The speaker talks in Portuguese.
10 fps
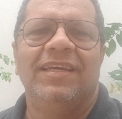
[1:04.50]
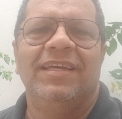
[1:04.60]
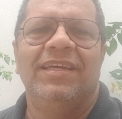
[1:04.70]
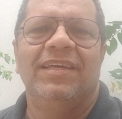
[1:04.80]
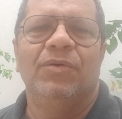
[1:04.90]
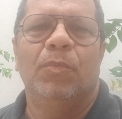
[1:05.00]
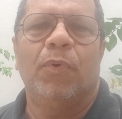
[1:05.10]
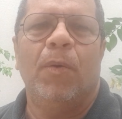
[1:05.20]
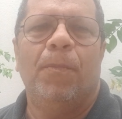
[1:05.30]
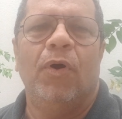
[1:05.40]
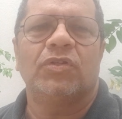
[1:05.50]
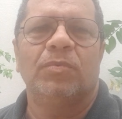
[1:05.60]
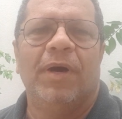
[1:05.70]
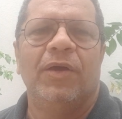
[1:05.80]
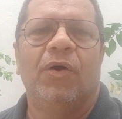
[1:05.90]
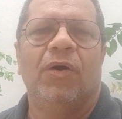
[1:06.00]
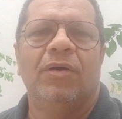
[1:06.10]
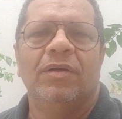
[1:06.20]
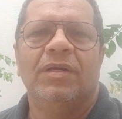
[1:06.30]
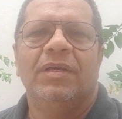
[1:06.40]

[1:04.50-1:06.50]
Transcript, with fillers: e o propósito maior